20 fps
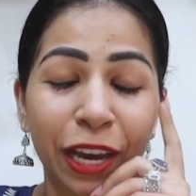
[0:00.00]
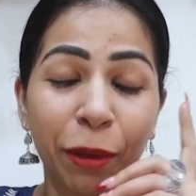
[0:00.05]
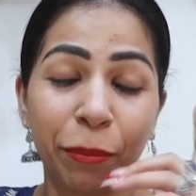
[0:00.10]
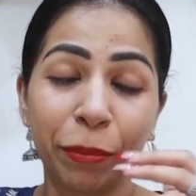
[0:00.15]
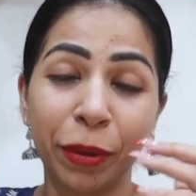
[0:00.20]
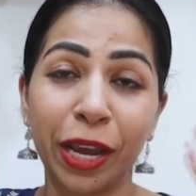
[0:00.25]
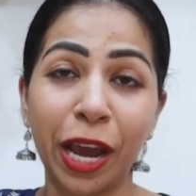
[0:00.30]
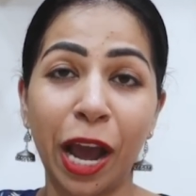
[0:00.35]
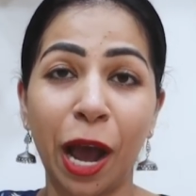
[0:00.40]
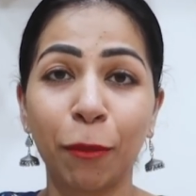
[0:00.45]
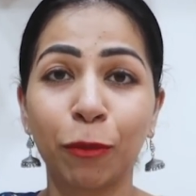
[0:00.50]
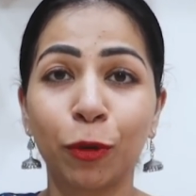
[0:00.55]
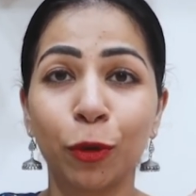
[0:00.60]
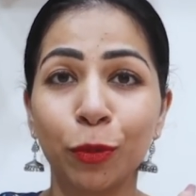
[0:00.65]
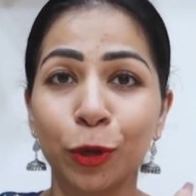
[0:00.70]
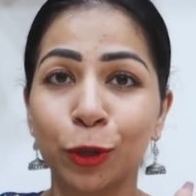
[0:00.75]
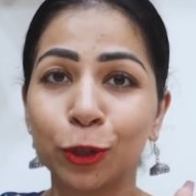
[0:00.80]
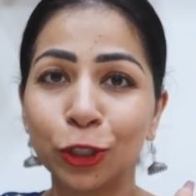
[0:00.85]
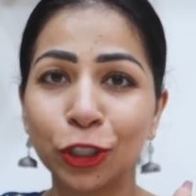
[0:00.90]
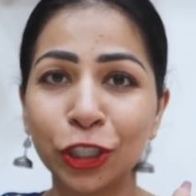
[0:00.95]
अपने आप को
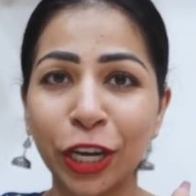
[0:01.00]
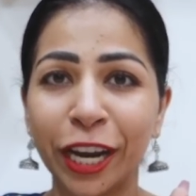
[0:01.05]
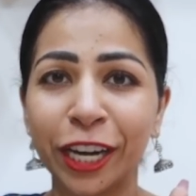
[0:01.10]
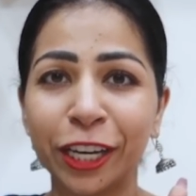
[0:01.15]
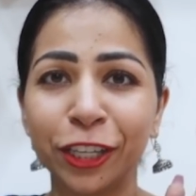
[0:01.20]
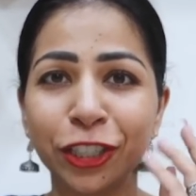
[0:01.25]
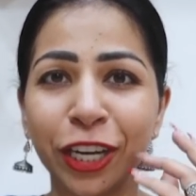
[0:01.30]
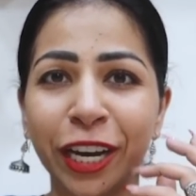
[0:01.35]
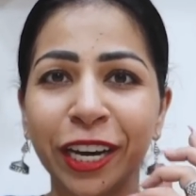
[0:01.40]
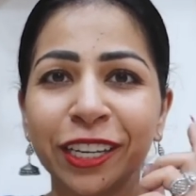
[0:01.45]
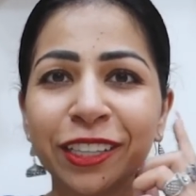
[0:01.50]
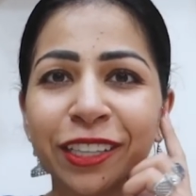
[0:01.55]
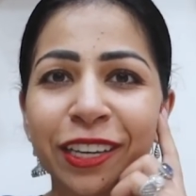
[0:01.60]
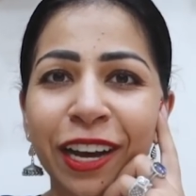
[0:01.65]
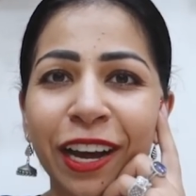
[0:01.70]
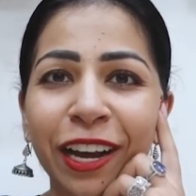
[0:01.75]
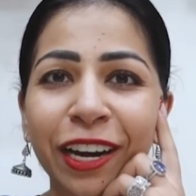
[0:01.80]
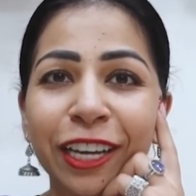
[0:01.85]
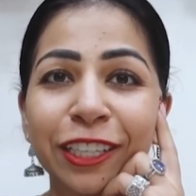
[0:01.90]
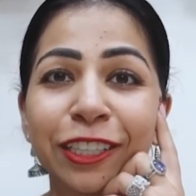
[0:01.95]
बिल्कुल शाइनी शाइनी
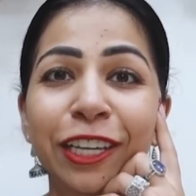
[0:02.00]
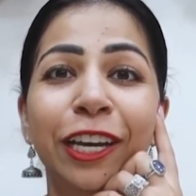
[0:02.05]
दिखाना है